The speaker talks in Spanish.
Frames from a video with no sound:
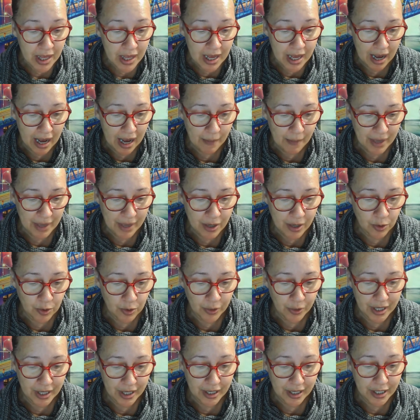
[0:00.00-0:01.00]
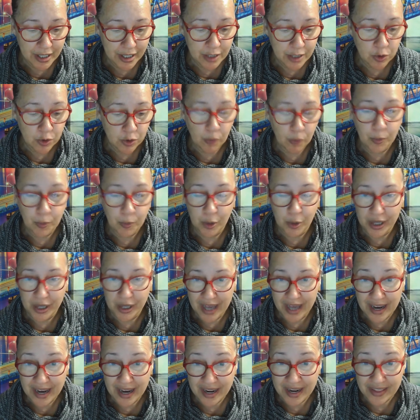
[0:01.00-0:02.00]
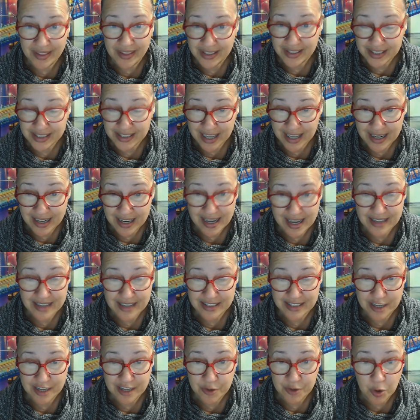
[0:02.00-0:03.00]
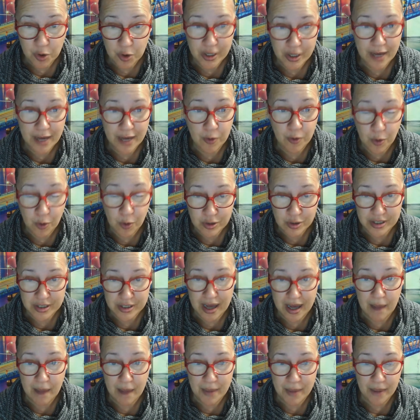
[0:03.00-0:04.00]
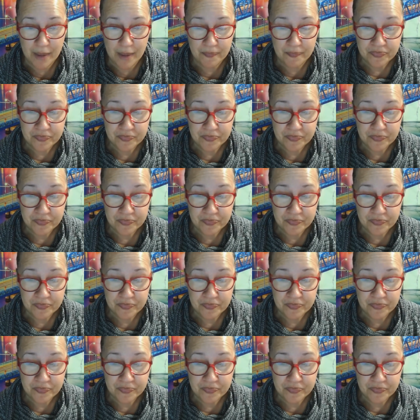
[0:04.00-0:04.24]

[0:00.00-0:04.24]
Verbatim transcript: Amén, gloria a Cristo. ¿Por qué agradecerle al Señor? ¿Qué cosas? Amén.